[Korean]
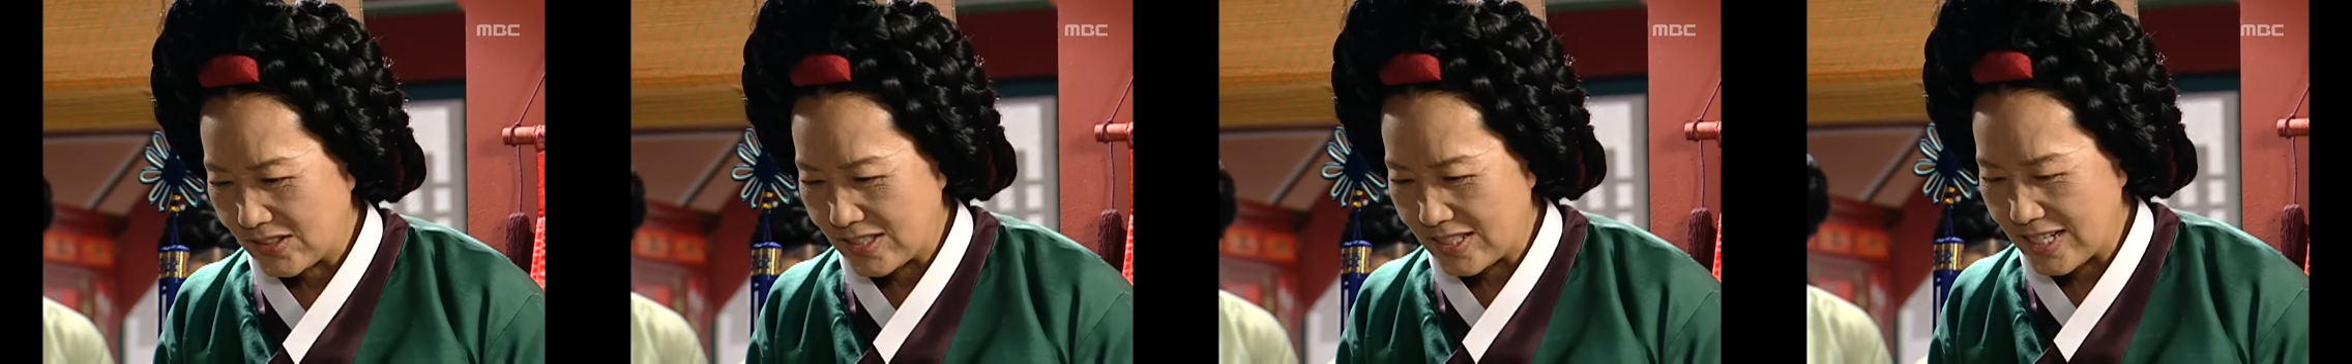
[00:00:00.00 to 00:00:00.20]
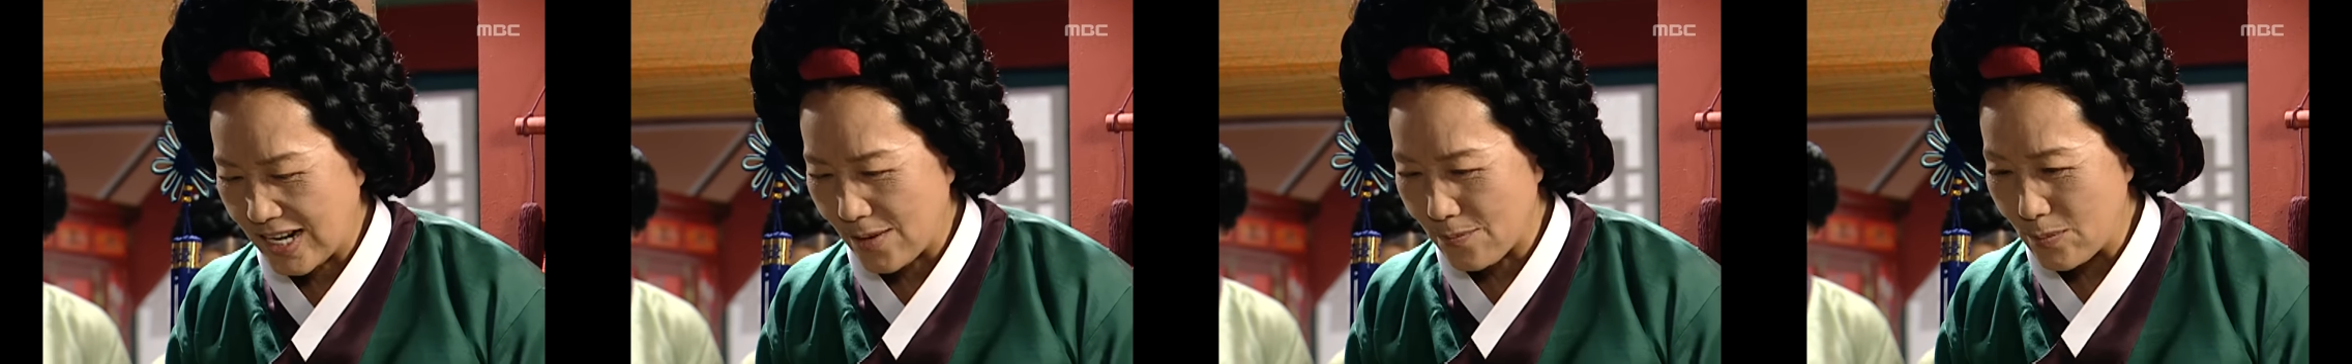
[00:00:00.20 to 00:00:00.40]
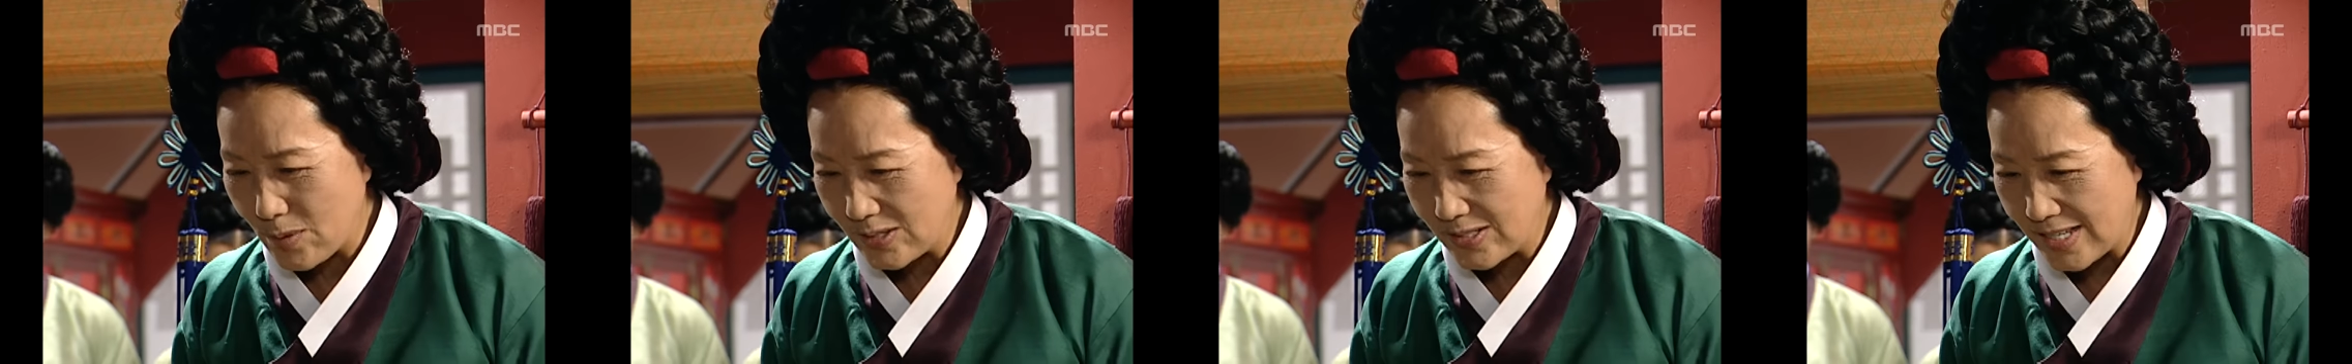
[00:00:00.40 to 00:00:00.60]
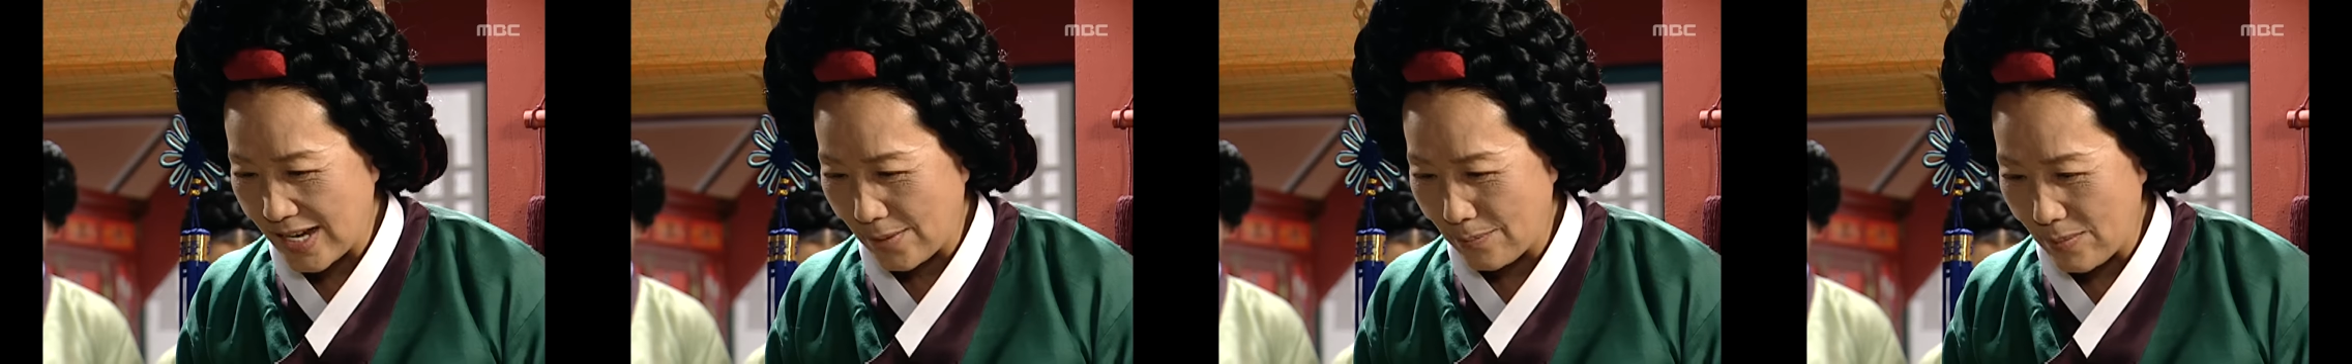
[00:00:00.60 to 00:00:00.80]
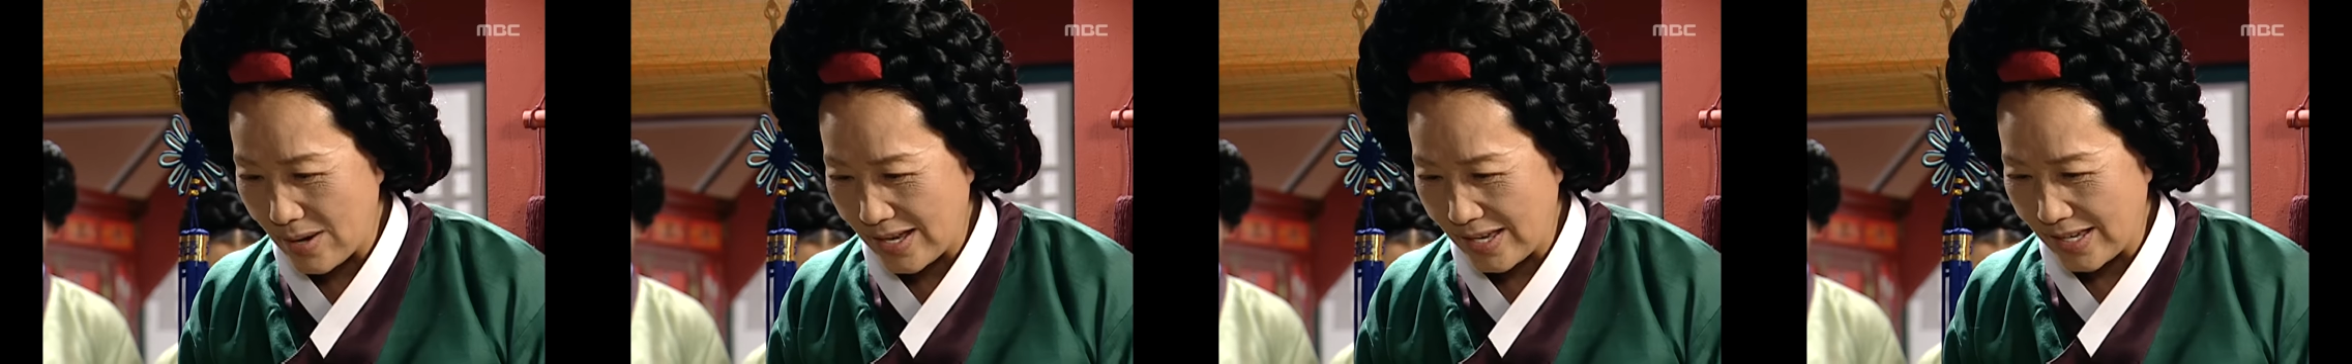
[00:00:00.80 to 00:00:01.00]
지난번
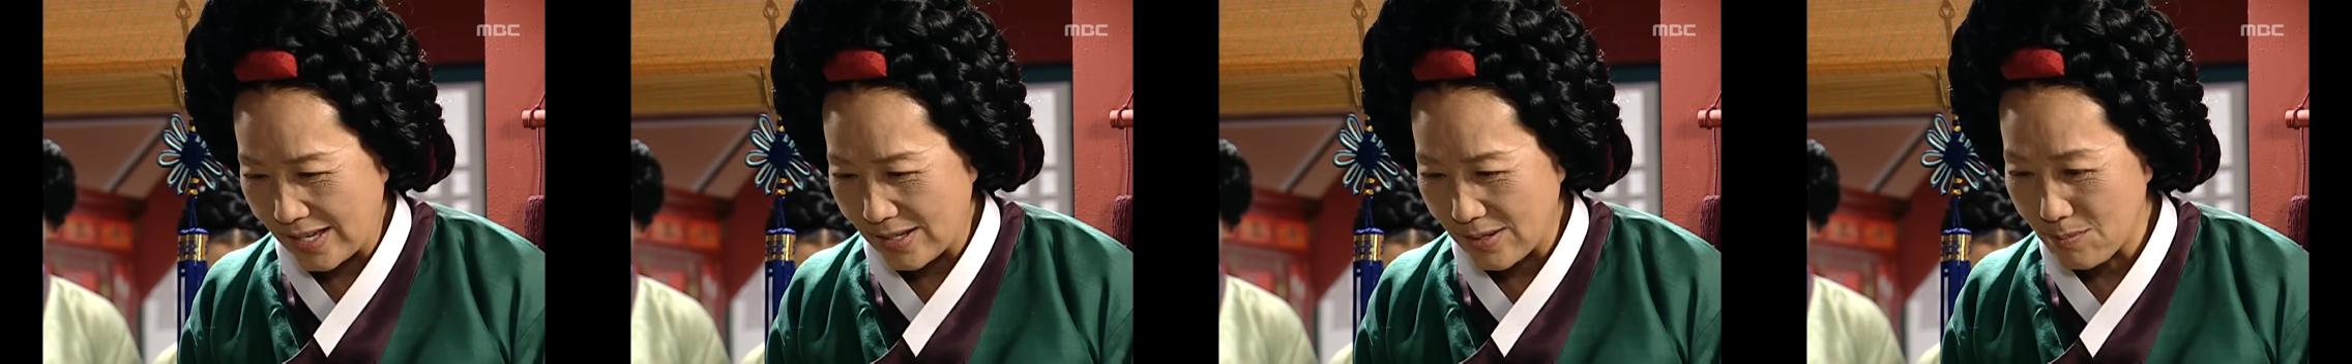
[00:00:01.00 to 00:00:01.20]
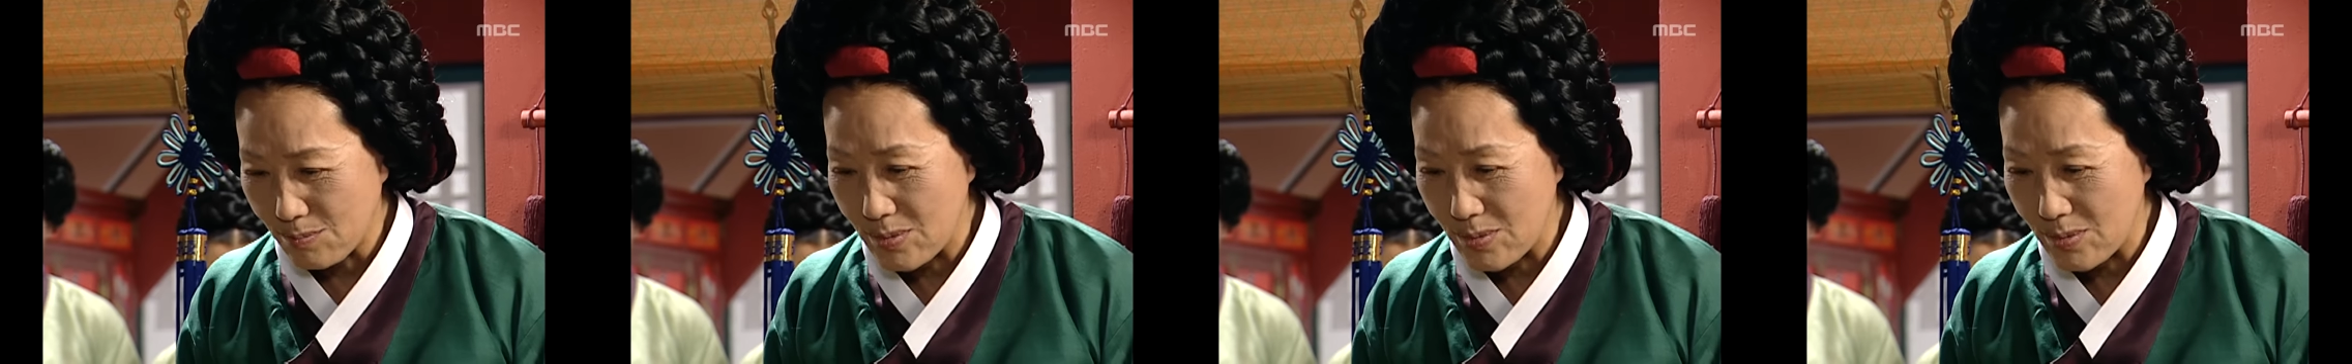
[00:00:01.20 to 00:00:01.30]
장마에